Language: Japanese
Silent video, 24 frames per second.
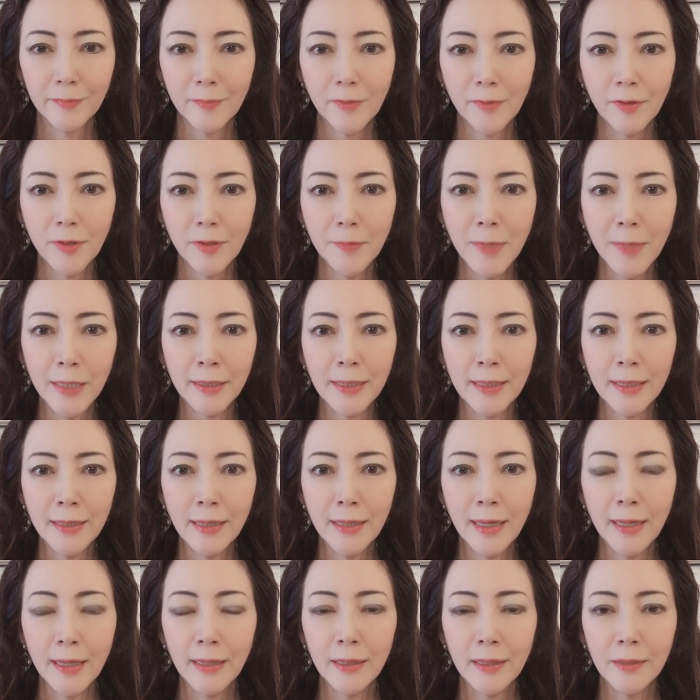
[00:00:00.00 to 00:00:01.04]
つまり
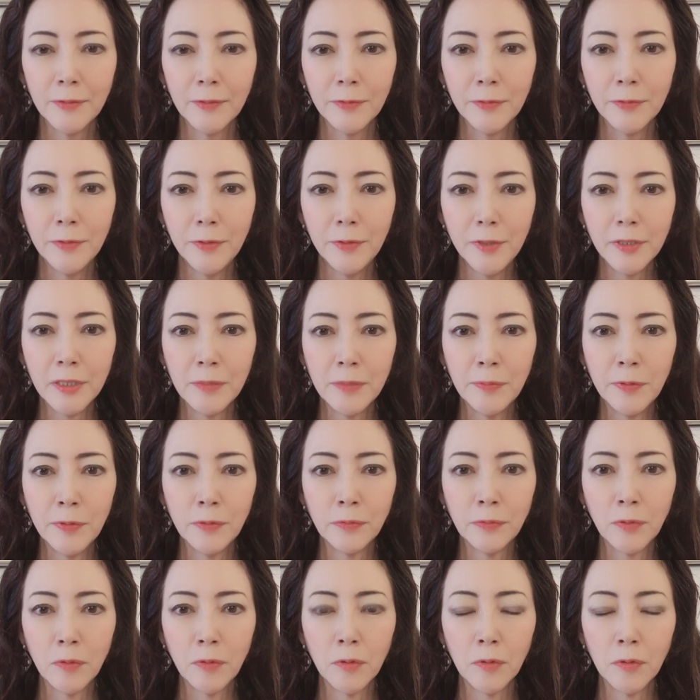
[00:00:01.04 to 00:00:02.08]
古い自
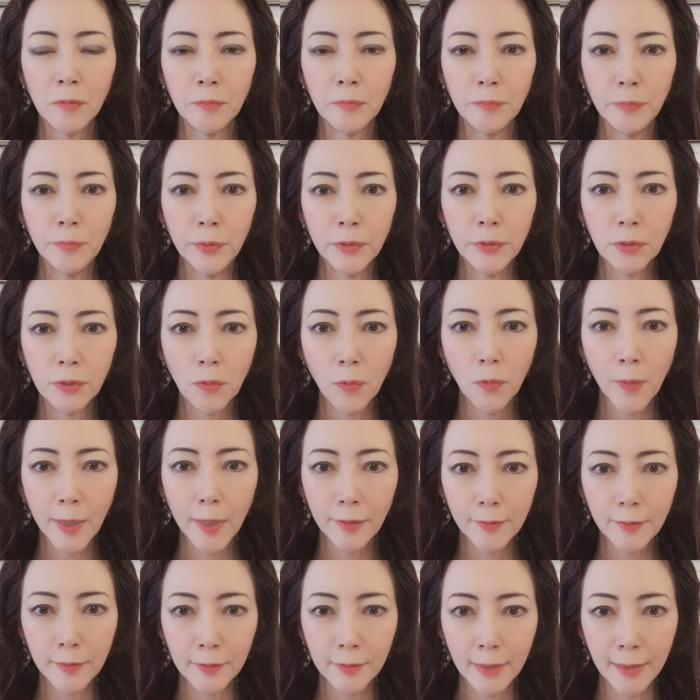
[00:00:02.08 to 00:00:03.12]
分をぶち壊
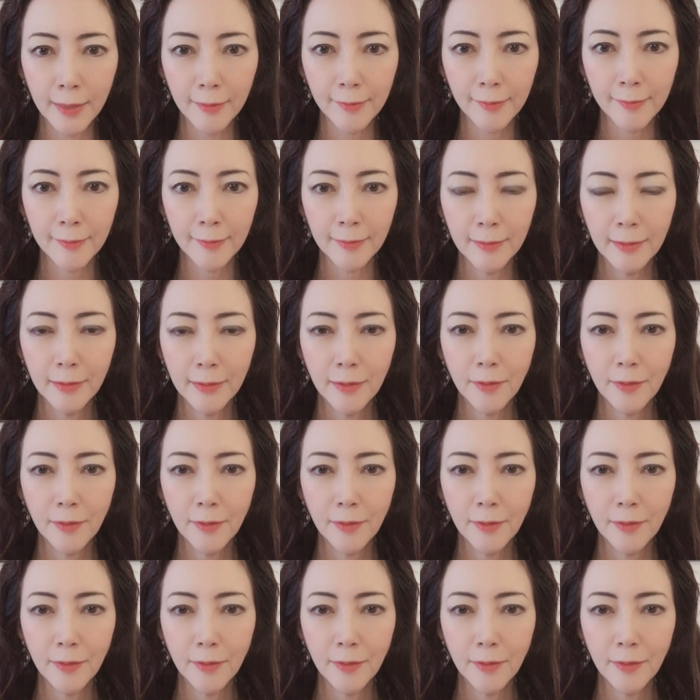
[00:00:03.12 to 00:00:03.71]
すんです